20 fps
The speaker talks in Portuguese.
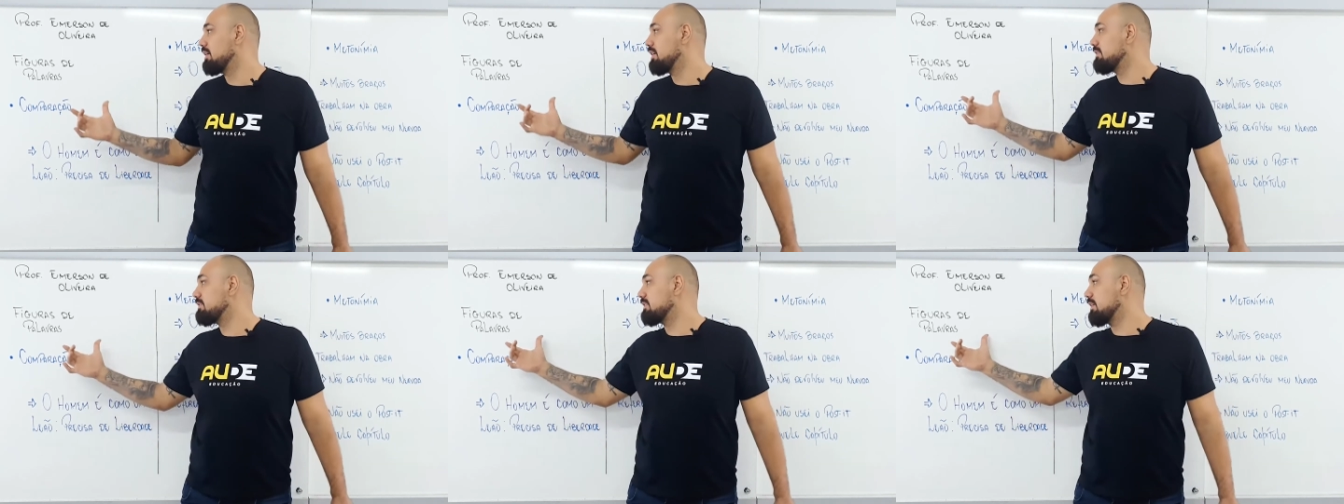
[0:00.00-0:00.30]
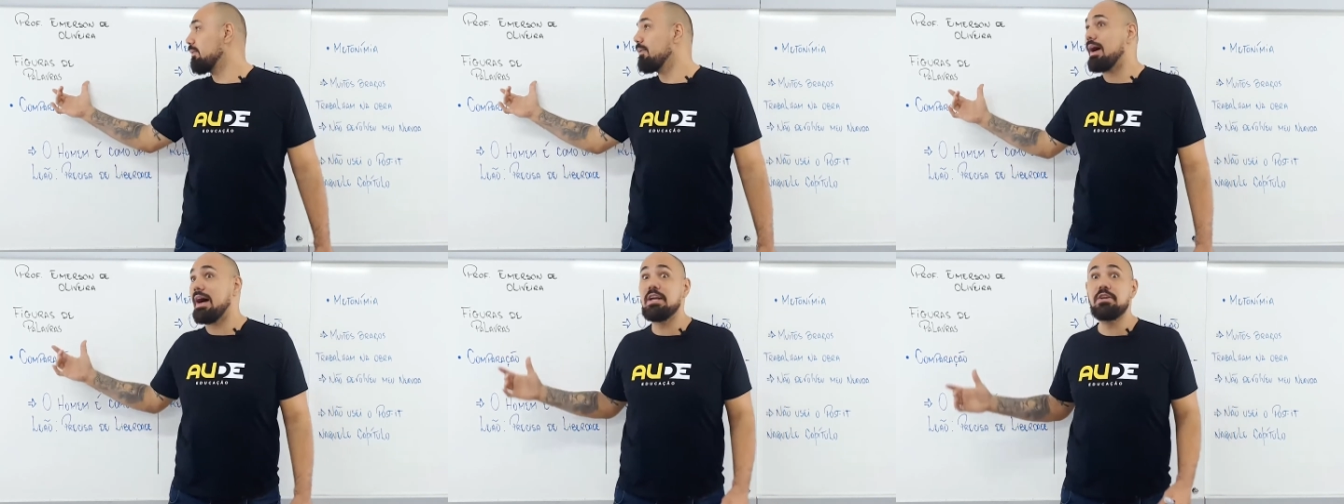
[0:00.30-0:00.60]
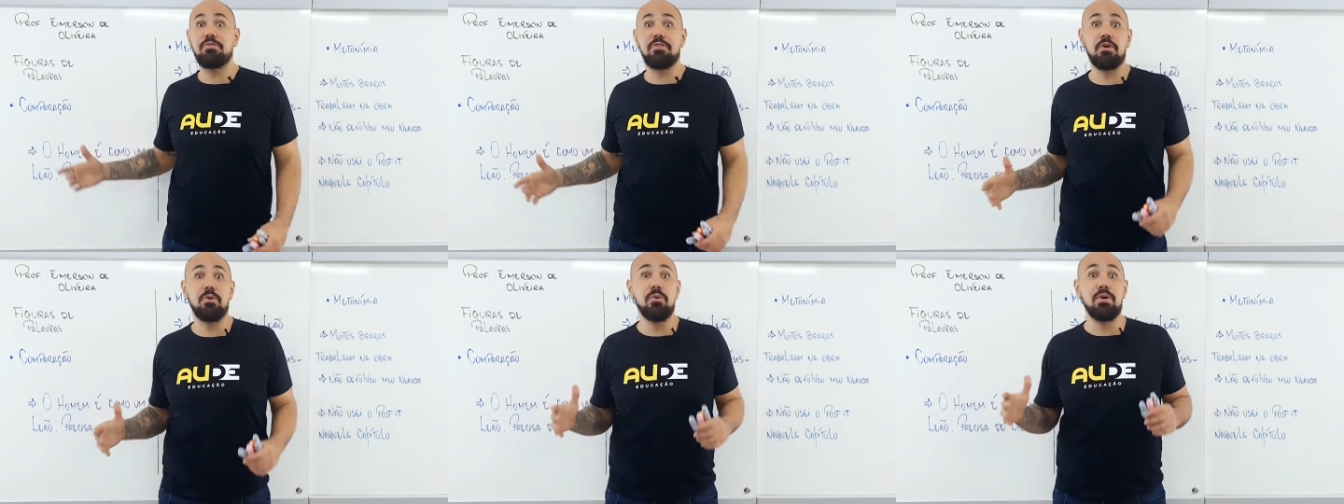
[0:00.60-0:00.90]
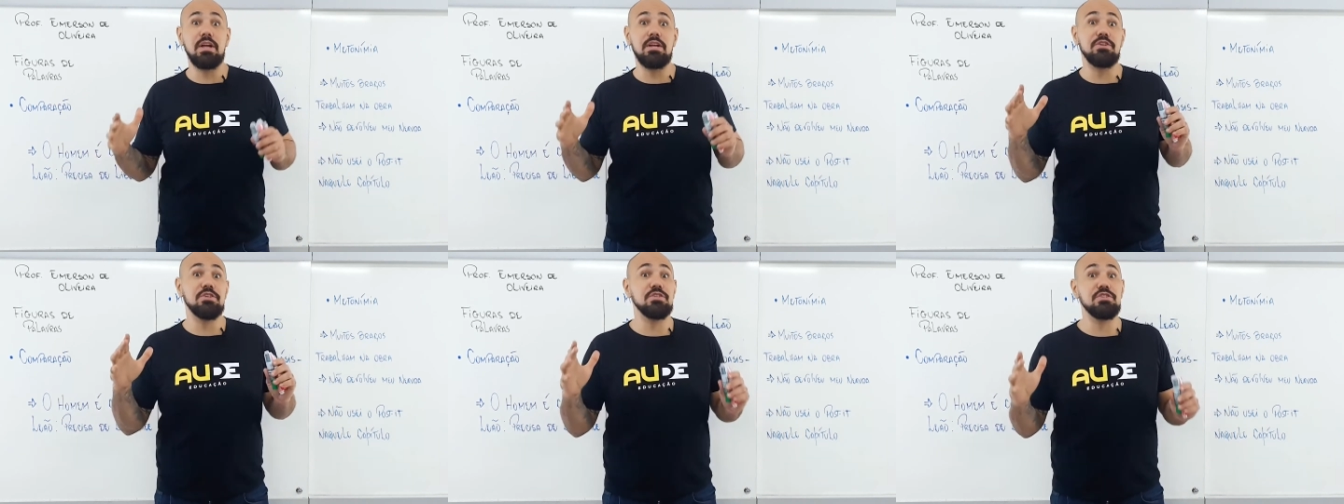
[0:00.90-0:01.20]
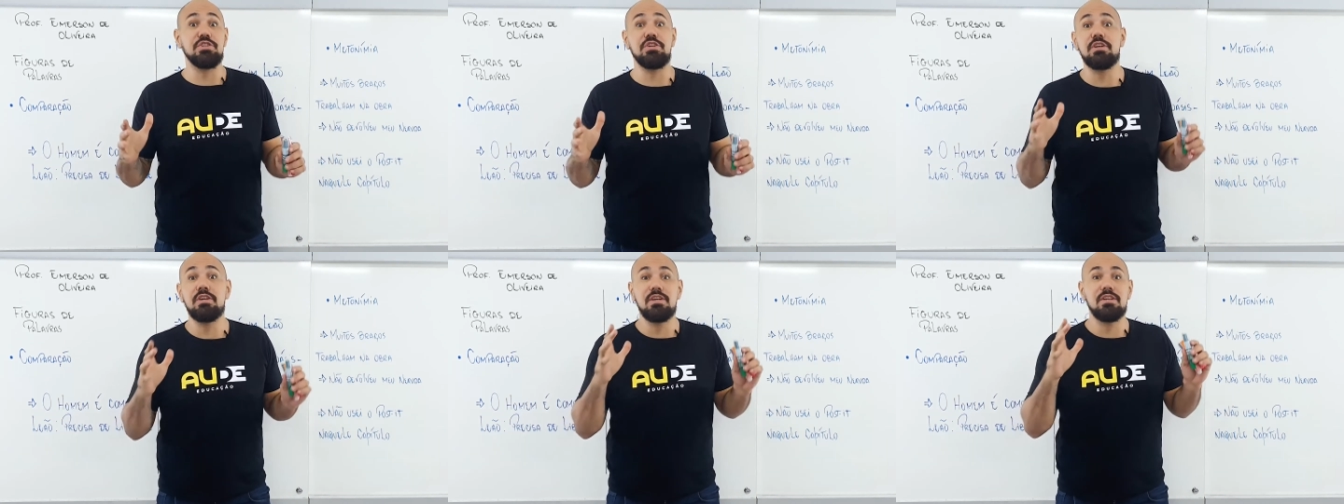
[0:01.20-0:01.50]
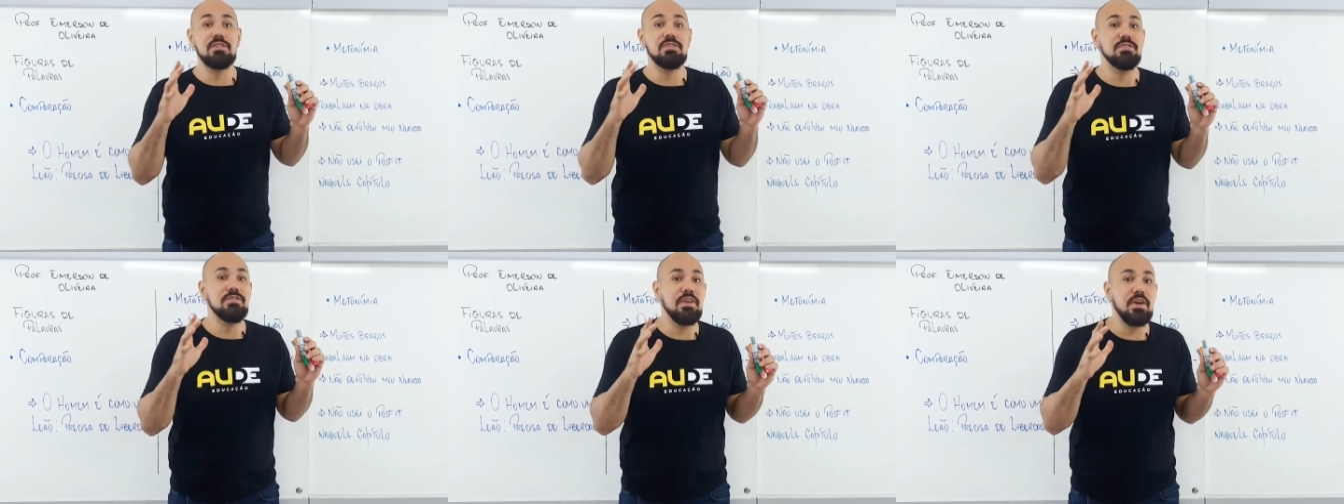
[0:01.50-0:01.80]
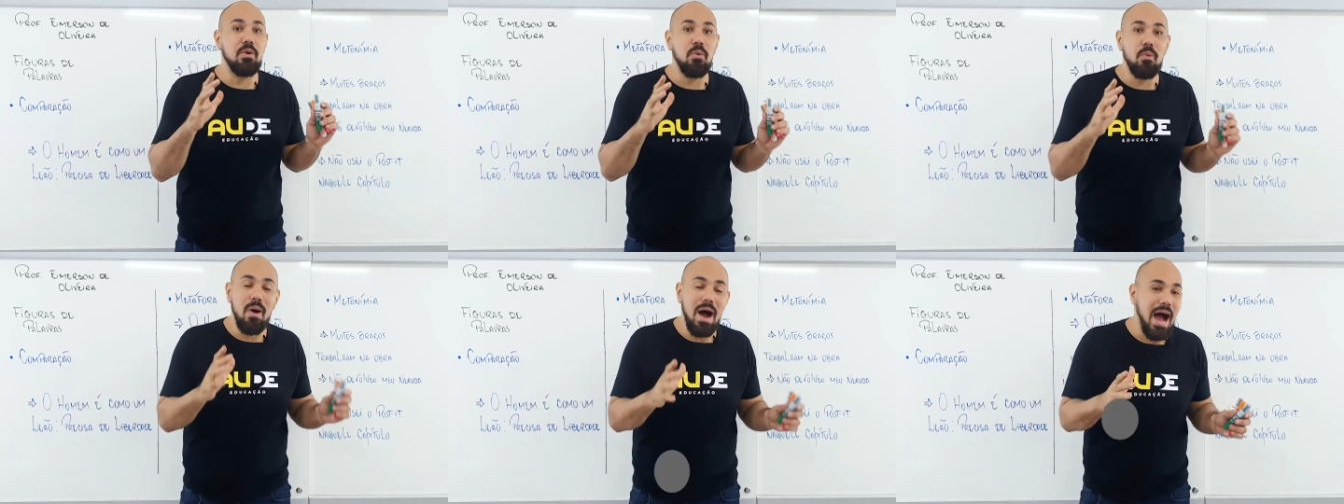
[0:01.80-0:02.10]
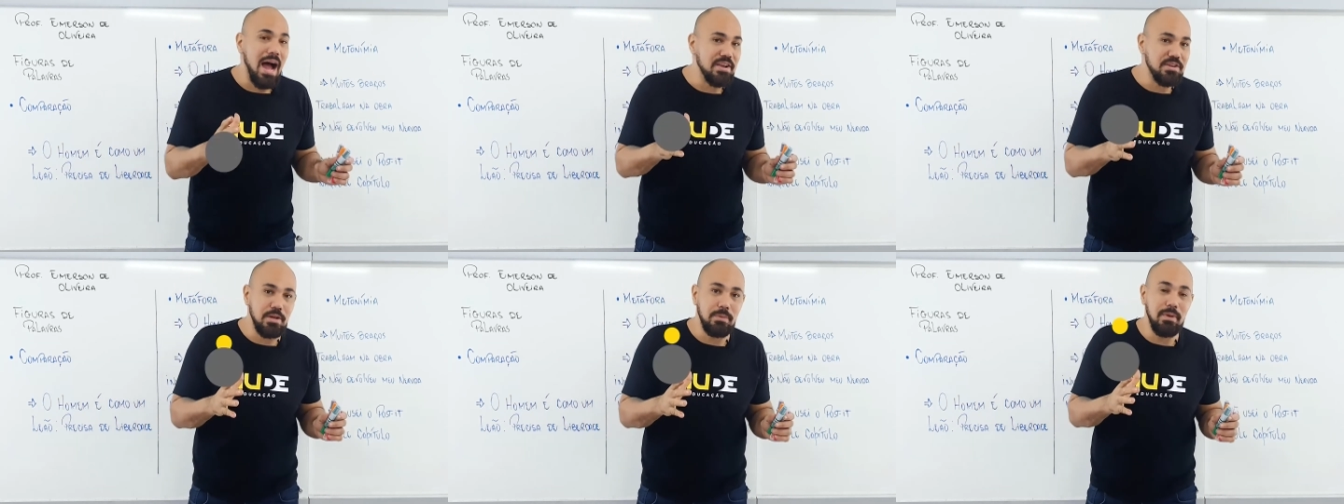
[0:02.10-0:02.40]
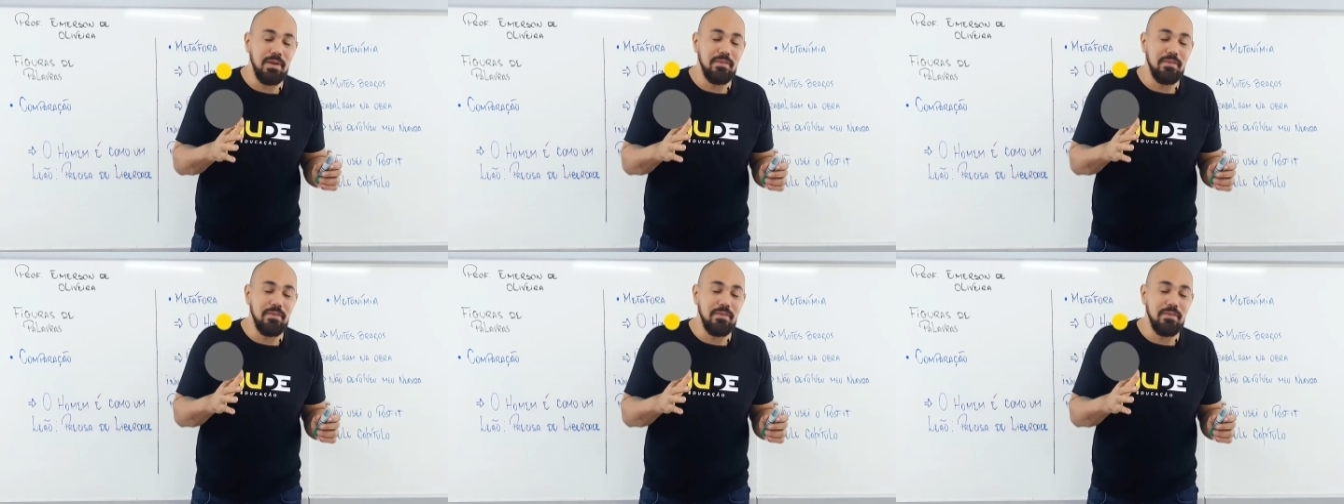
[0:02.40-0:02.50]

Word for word: que são as figuras de linguagem,